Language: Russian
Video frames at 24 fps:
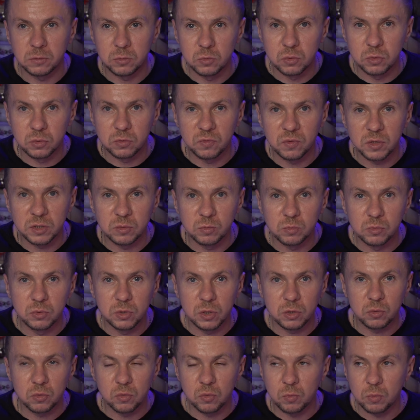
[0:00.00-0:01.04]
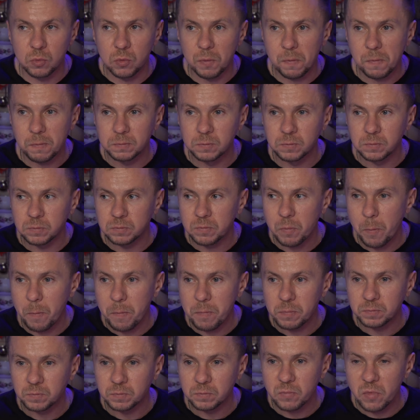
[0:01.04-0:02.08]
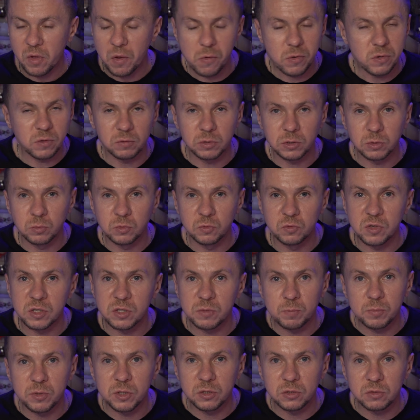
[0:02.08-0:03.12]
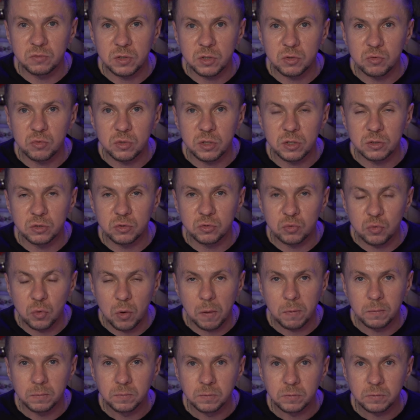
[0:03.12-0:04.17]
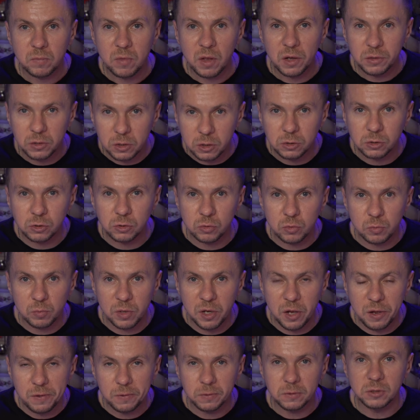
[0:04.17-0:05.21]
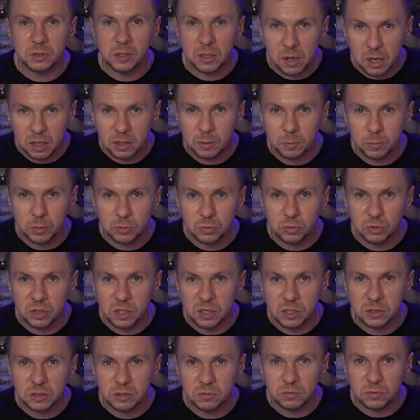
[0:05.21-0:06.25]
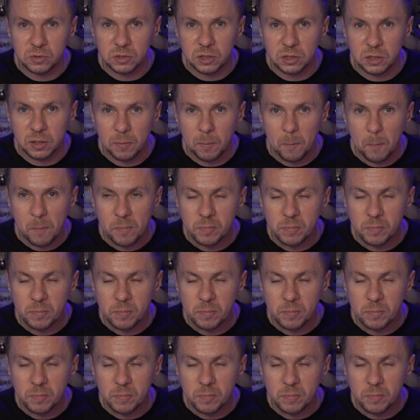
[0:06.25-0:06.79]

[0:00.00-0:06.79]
Ну вот возьму я трубку. Ну не возьму, перезвоню я, что? 30 рублей, это получается выгода.